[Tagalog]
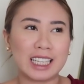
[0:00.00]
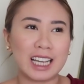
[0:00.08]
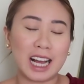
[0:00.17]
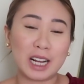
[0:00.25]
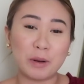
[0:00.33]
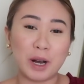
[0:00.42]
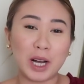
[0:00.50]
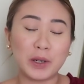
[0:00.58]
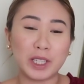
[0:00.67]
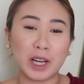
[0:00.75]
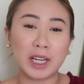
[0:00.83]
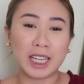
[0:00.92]
kasi gagawa
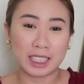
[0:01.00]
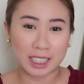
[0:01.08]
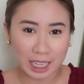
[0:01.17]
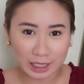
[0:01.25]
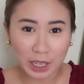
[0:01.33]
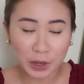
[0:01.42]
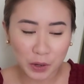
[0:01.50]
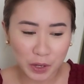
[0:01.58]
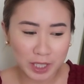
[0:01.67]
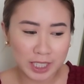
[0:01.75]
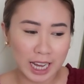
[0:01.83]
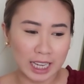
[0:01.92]
ako ng Lazada
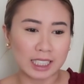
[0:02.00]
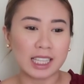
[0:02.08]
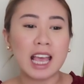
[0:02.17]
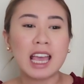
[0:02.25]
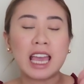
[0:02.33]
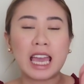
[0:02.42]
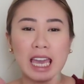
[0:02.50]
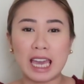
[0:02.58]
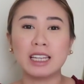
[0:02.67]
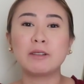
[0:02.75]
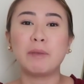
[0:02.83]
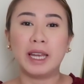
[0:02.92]
haul, guys,
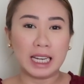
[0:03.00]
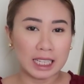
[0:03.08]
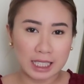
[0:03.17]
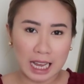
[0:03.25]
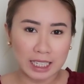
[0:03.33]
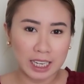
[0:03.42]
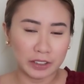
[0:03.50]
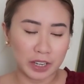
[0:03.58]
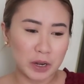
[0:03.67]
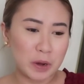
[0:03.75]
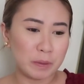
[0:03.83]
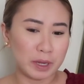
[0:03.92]
and my Lazada
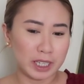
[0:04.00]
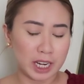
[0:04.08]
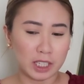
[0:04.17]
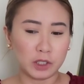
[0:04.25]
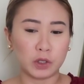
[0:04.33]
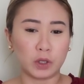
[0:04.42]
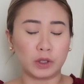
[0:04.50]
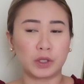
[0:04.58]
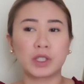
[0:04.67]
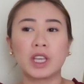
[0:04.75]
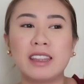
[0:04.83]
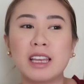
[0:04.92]

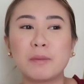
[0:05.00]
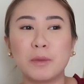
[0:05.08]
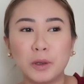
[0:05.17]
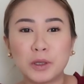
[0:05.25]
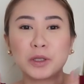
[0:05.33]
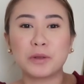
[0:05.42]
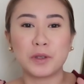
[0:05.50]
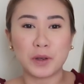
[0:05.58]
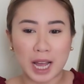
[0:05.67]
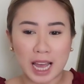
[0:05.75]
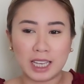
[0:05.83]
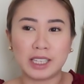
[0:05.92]
recommendations. I think most of
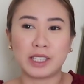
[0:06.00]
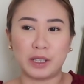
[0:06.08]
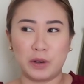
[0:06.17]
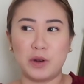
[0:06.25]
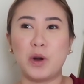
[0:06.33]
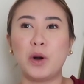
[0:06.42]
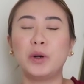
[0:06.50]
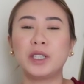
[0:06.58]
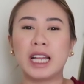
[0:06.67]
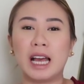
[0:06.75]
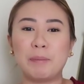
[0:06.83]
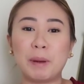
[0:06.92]
you guys know
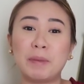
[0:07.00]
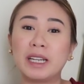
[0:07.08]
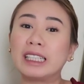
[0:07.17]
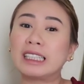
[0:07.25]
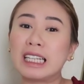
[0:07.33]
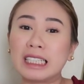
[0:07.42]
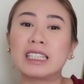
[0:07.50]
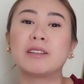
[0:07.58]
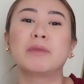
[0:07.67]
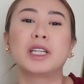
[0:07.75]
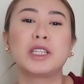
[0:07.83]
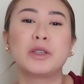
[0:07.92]
na paparating na
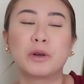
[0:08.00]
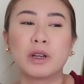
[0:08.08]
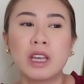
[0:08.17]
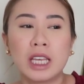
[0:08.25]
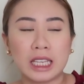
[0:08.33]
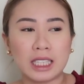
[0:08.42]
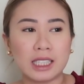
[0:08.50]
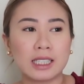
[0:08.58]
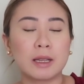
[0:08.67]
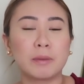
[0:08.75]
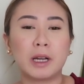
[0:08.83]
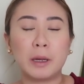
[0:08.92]
naman yung isa
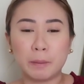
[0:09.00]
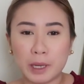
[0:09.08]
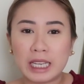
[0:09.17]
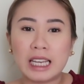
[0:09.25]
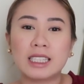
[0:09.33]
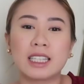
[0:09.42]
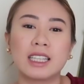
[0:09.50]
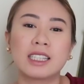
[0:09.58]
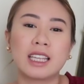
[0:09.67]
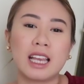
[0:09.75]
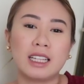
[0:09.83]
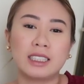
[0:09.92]
sa mga biggest
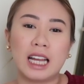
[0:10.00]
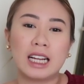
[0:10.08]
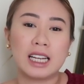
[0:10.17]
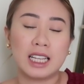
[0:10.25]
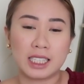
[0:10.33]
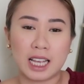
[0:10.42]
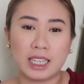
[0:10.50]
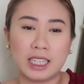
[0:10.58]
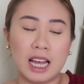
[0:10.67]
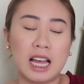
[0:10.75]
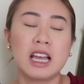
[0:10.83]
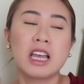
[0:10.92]
sale ng
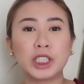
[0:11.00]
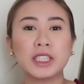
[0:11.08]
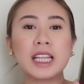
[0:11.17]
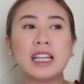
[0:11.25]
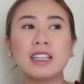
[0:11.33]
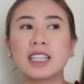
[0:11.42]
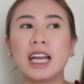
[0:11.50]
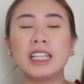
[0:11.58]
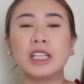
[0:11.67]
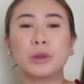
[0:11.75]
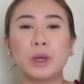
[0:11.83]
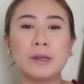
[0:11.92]
Lazada, which is the
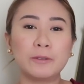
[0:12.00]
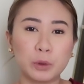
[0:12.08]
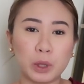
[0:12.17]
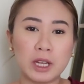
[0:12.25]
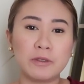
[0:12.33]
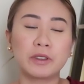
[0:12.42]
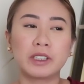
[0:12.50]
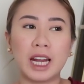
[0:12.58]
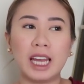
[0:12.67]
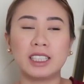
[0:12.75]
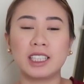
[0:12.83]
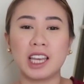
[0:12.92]
Lazada 1212
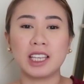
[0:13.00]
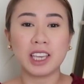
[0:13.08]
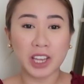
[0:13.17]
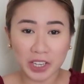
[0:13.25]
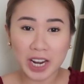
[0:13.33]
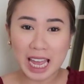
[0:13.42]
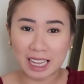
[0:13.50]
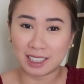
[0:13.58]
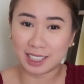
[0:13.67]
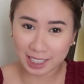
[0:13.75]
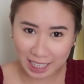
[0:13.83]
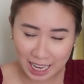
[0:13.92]
Grand
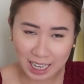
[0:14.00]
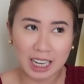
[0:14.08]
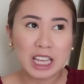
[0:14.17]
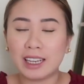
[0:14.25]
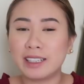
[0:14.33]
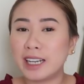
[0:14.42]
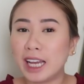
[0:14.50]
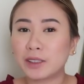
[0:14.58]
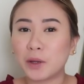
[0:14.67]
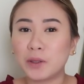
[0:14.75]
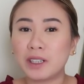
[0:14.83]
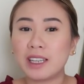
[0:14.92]
Year-End Sale. And
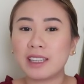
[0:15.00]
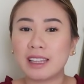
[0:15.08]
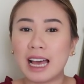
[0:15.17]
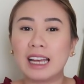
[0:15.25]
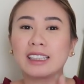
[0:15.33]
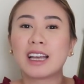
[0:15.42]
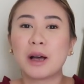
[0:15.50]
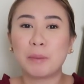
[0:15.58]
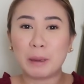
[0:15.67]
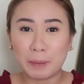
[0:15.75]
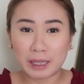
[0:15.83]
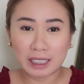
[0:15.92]
not only that,
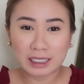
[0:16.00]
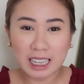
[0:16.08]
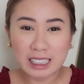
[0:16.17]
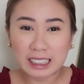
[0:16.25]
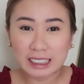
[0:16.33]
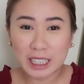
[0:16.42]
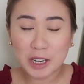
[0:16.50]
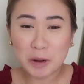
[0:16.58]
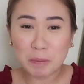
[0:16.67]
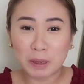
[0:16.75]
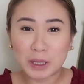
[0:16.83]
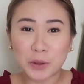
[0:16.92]
paparating na din
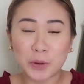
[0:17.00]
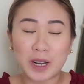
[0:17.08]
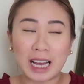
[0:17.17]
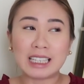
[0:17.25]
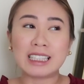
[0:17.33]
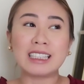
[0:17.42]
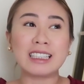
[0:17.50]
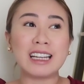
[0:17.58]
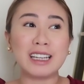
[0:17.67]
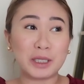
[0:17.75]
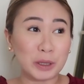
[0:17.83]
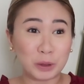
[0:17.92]
yung Pasko, guys.
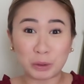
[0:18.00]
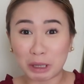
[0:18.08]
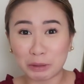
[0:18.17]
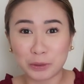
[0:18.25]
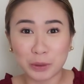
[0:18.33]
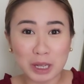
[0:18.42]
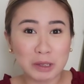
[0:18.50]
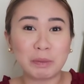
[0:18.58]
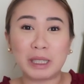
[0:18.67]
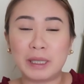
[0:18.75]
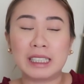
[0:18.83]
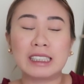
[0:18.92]
Hindi lang yung 1212,
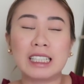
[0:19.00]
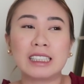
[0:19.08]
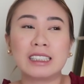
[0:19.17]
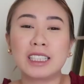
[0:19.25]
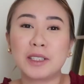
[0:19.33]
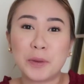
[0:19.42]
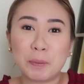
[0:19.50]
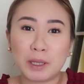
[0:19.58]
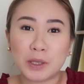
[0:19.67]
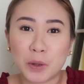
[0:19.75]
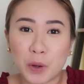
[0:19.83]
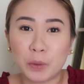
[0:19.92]
paparating na din yung
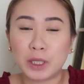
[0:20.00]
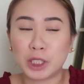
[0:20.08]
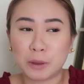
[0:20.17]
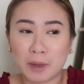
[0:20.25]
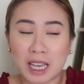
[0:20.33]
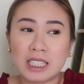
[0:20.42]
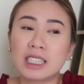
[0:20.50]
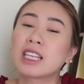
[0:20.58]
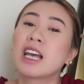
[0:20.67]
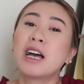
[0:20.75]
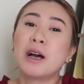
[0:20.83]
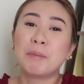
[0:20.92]
Pasko, which means